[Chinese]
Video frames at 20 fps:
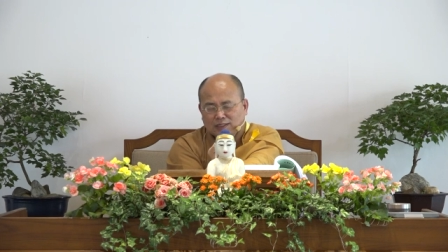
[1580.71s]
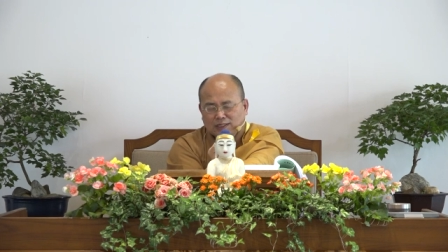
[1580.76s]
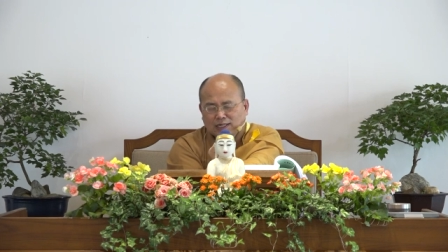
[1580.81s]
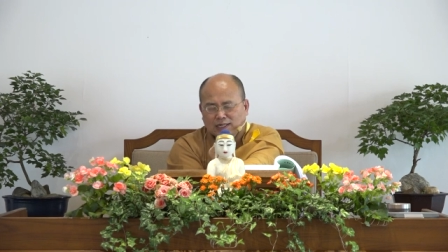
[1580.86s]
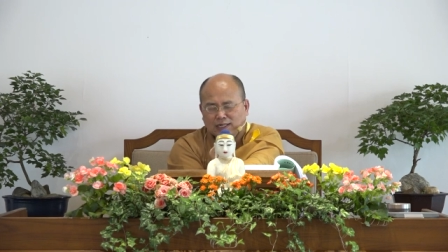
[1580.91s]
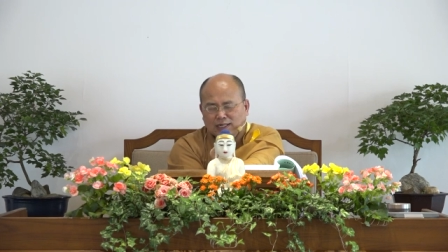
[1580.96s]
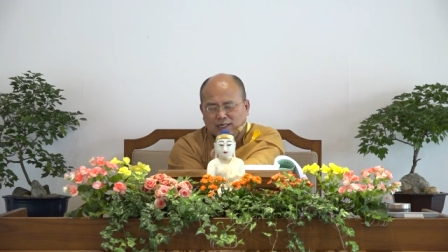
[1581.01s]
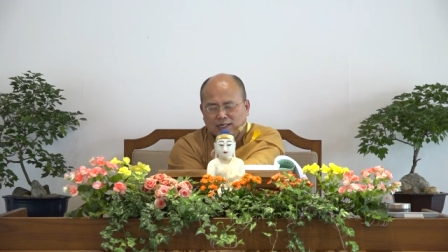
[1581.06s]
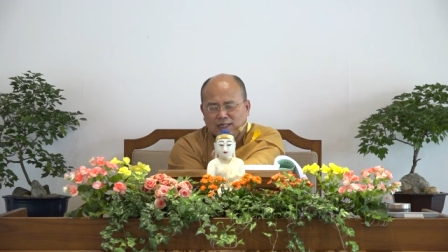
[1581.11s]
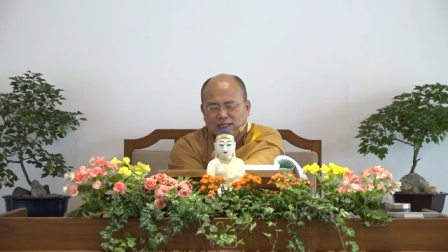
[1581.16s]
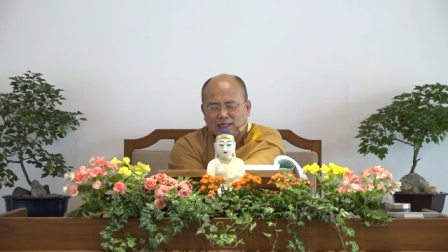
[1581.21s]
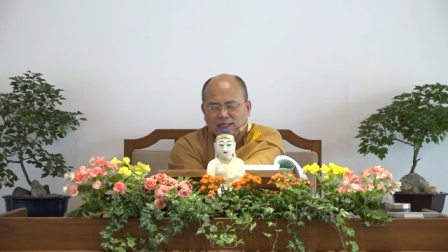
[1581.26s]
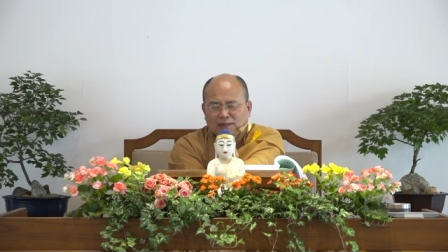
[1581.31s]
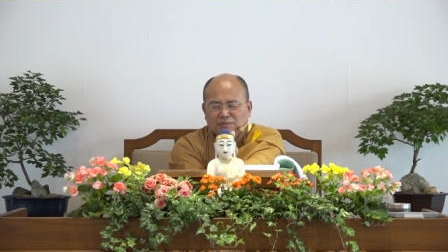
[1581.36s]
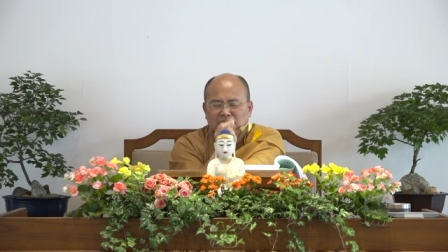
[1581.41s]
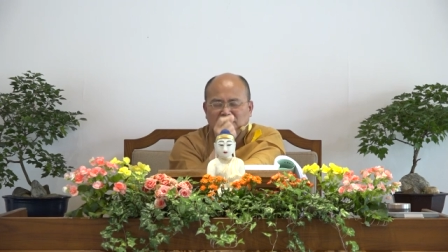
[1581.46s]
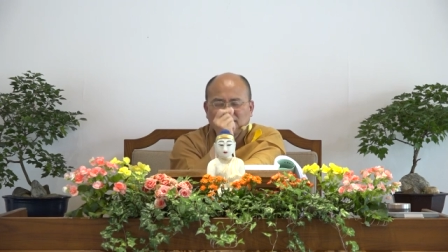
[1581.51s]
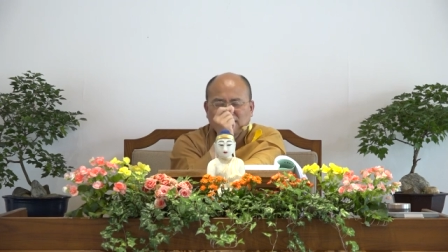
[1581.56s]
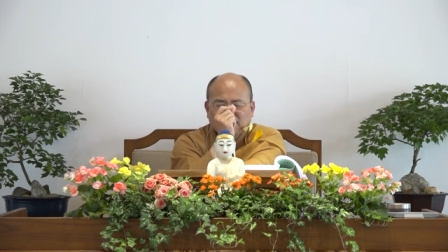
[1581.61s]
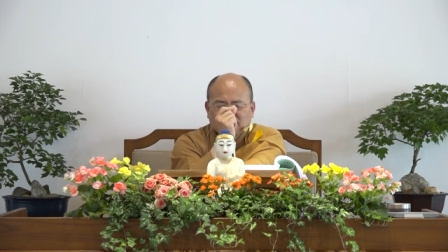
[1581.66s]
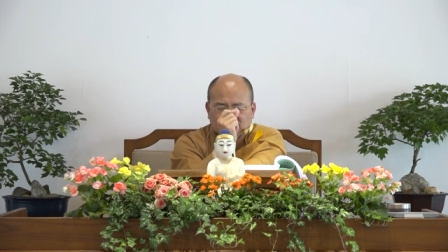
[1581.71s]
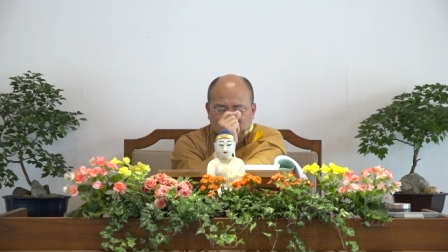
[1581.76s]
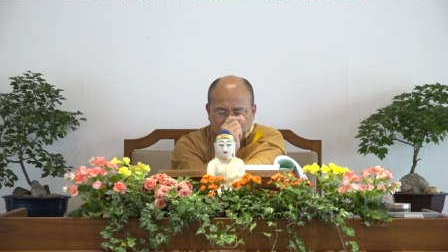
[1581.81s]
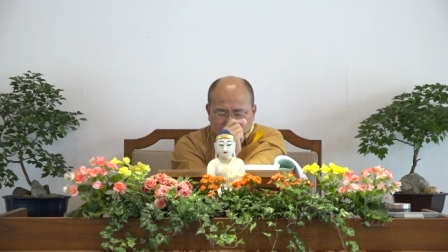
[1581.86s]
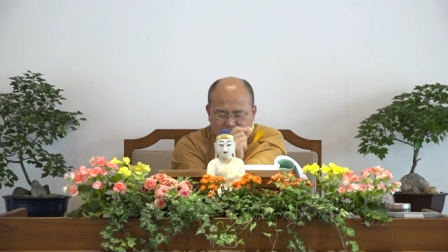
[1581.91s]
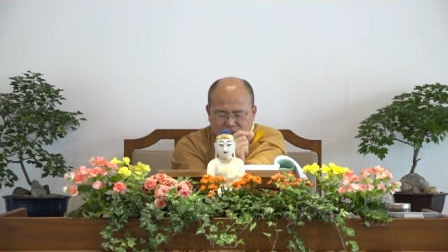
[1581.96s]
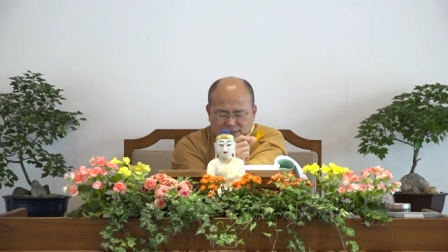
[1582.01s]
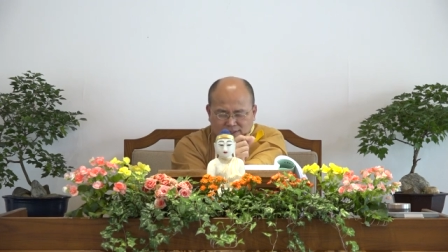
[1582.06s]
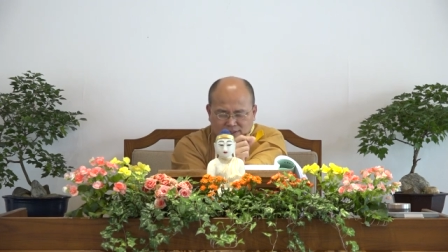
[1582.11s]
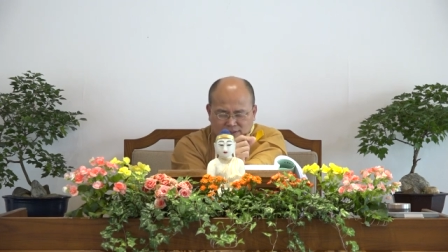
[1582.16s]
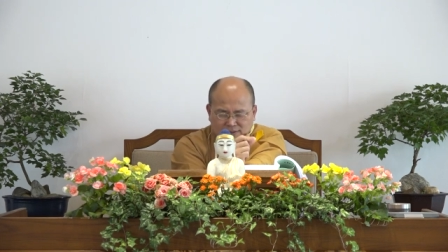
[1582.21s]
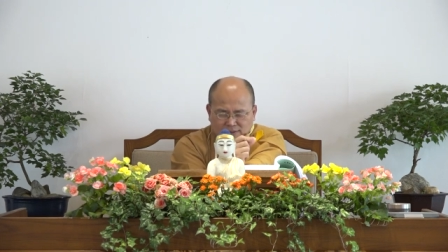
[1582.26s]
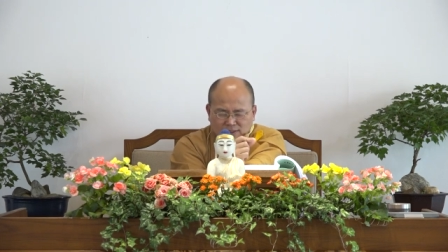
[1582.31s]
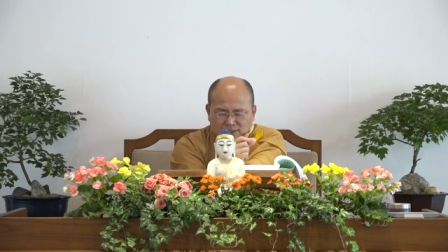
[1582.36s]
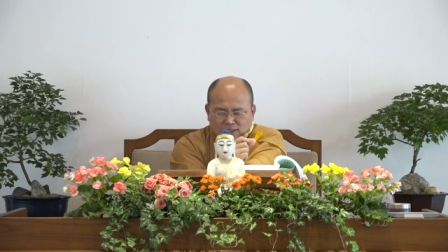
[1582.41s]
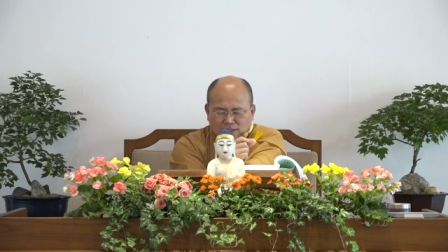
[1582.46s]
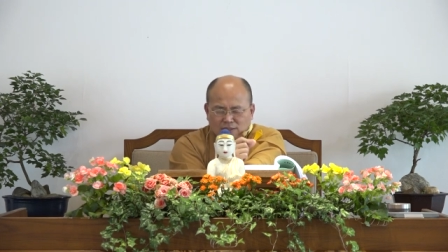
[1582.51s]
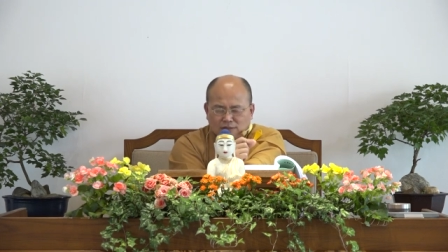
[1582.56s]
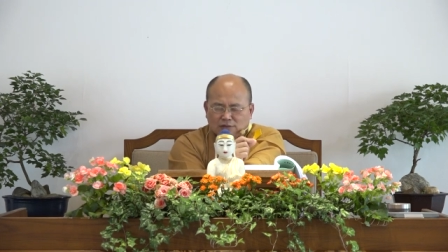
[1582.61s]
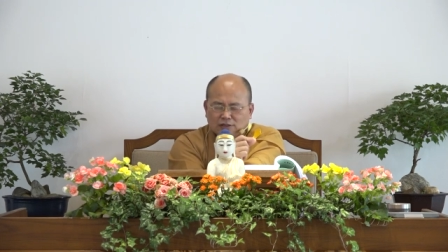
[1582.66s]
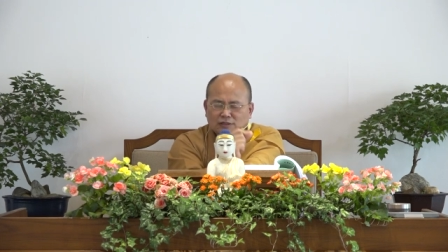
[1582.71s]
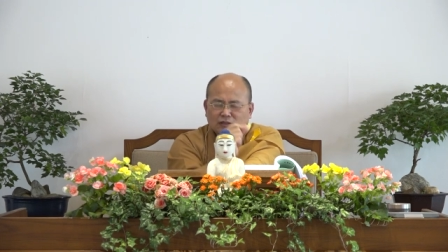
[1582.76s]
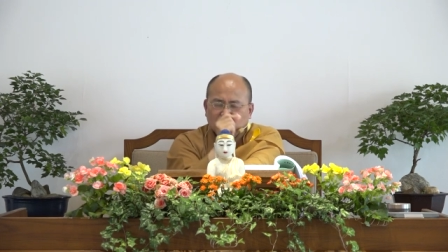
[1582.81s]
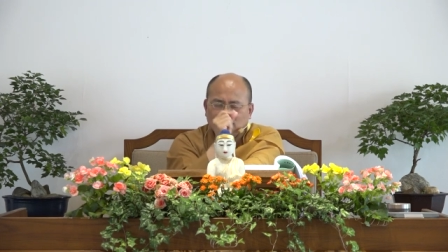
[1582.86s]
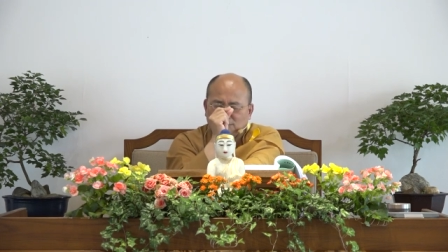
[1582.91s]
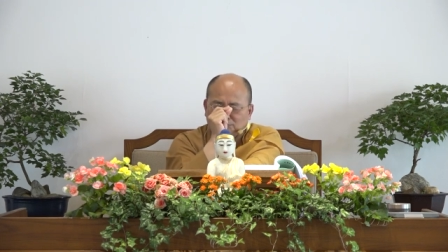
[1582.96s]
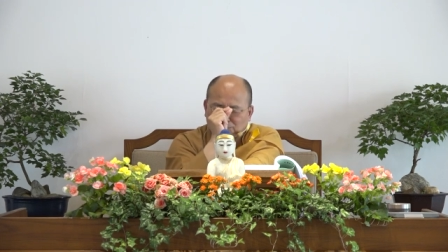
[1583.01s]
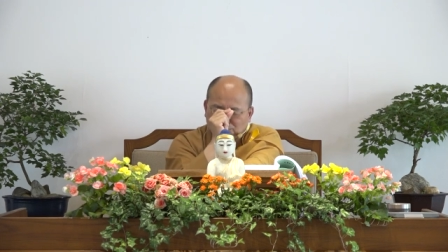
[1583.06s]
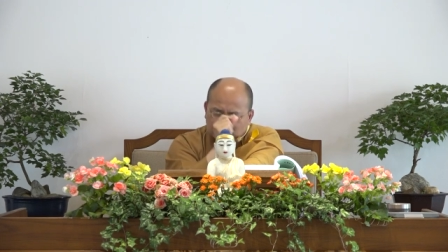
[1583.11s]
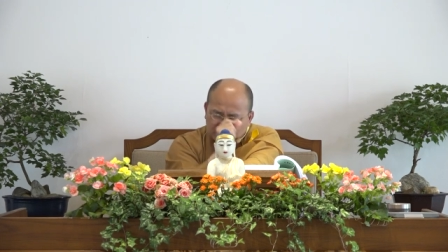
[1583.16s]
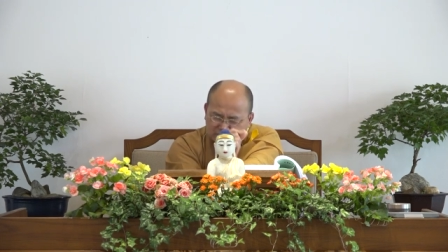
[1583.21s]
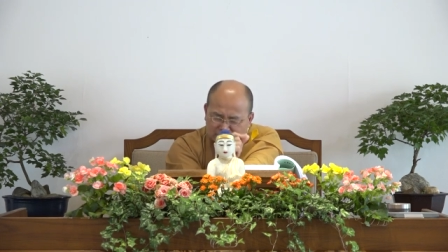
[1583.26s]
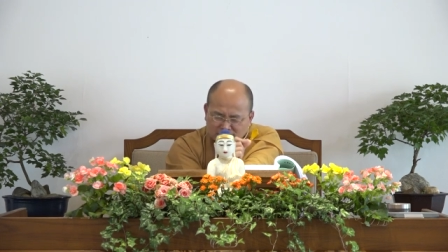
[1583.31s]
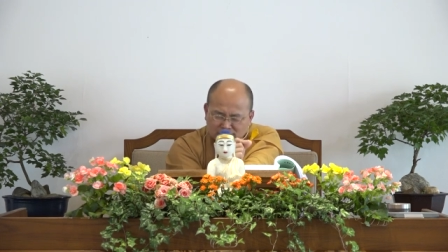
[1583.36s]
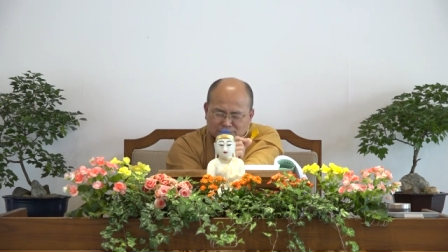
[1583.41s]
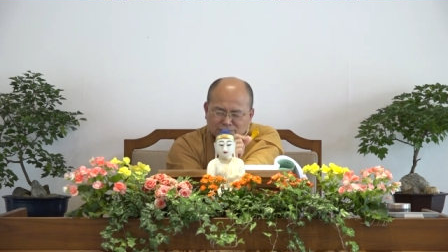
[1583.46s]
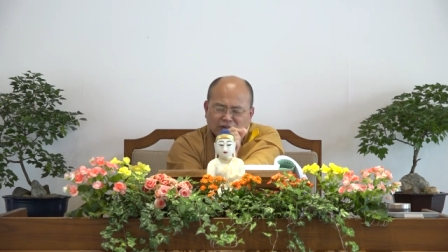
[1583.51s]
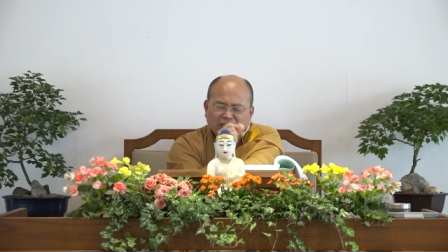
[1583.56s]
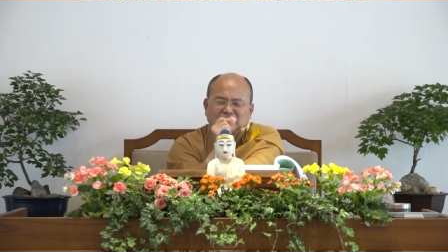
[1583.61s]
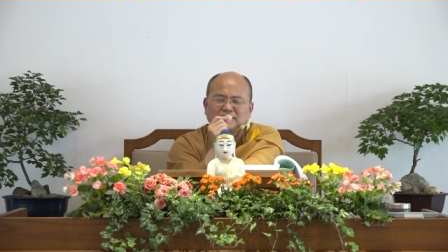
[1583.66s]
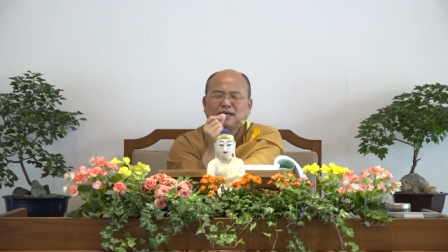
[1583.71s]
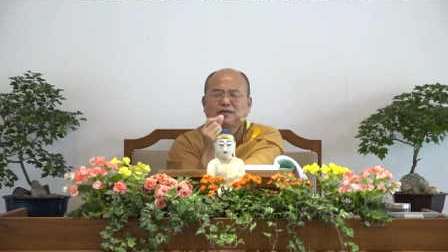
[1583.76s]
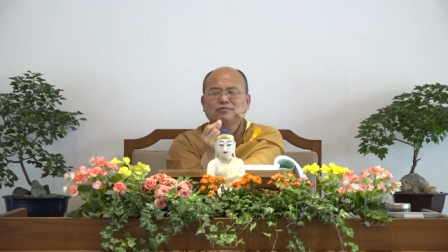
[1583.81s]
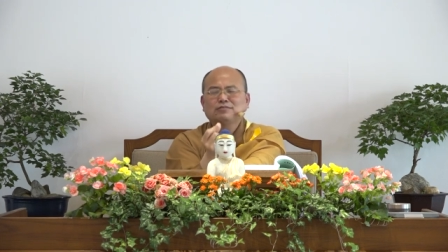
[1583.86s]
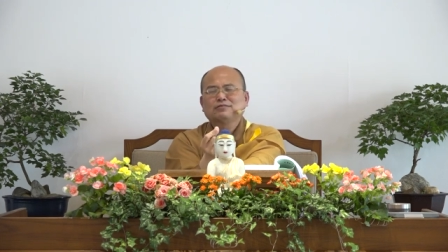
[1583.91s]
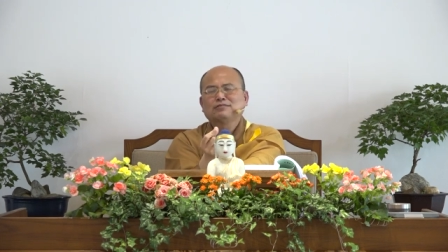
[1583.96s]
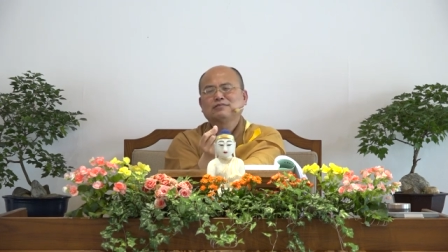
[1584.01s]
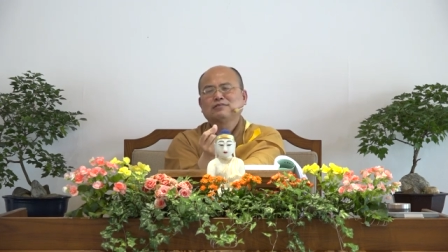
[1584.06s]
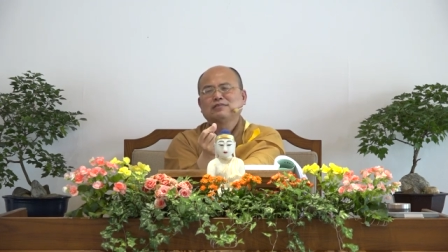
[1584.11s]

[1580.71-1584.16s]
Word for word: 啊，那么让自己不起烦恼，